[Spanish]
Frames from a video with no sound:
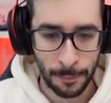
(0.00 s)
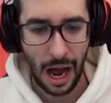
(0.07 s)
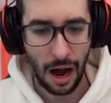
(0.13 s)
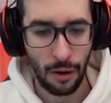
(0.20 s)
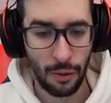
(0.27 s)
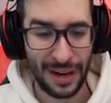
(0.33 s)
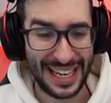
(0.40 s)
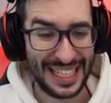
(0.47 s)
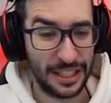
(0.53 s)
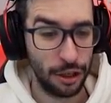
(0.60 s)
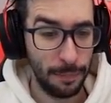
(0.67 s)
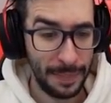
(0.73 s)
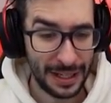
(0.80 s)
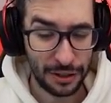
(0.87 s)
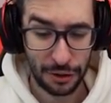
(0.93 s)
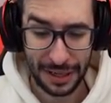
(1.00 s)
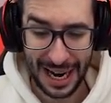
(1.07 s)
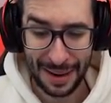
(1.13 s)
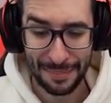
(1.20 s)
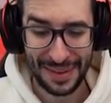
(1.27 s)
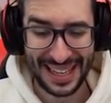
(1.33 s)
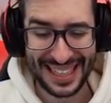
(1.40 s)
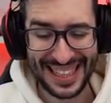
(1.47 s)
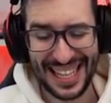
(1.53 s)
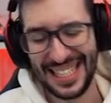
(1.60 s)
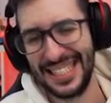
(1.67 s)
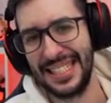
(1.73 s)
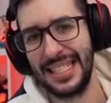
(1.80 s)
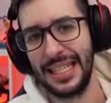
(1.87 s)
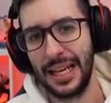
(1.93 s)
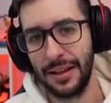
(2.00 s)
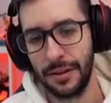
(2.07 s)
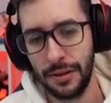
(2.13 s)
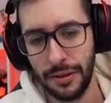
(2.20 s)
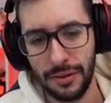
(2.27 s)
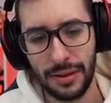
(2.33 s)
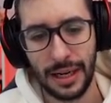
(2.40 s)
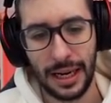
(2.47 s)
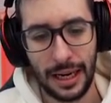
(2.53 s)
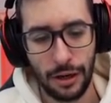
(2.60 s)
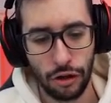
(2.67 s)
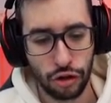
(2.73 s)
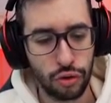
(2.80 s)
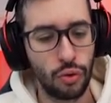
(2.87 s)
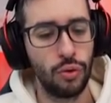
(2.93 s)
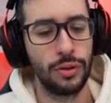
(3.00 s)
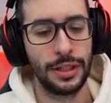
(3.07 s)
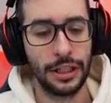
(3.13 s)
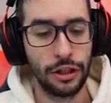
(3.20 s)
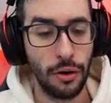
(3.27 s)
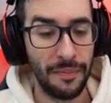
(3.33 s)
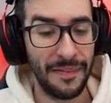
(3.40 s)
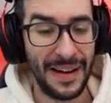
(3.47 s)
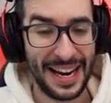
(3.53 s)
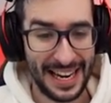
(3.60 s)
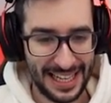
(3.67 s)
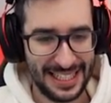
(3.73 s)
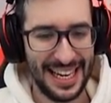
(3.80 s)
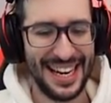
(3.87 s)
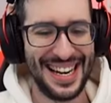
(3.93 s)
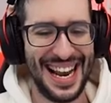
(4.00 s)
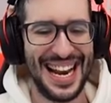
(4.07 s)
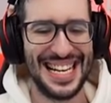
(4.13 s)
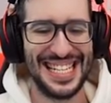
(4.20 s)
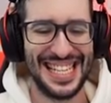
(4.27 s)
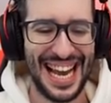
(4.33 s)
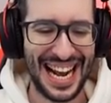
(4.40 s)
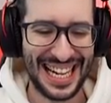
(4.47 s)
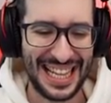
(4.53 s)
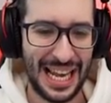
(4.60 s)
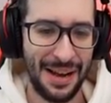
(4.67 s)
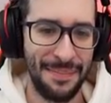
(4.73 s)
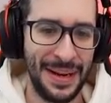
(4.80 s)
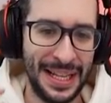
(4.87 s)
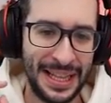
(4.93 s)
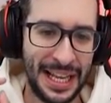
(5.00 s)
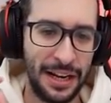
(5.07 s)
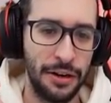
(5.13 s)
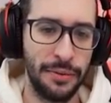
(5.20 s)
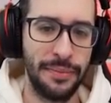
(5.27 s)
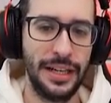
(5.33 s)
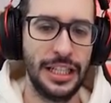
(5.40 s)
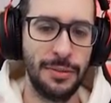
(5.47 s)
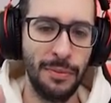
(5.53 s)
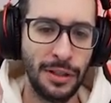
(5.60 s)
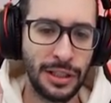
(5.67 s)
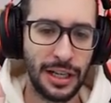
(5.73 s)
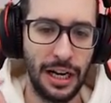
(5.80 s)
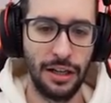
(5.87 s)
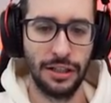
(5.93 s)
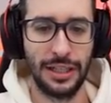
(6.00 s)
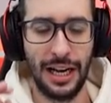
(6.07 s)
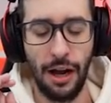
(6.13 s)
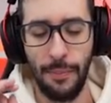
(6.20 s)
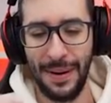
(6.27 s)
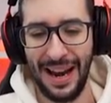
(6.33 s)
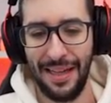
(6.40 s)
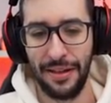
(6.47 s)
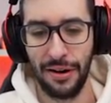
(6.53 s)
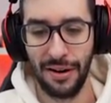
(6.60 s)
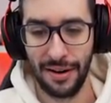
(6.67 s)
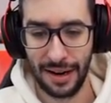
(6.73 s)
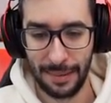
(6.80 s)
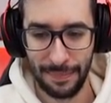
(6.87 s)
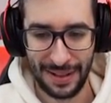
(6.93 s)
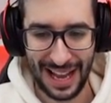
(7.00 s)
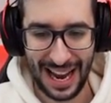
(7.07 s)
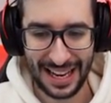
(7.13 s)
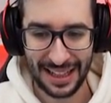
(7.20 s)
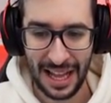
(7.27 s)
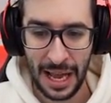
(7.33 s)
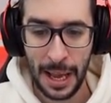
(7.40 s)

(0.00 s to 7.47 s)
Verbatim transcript: Aunque yo personalmente siento que los cuchillos van a ser exactamente los mismos que los de la operación Riptide.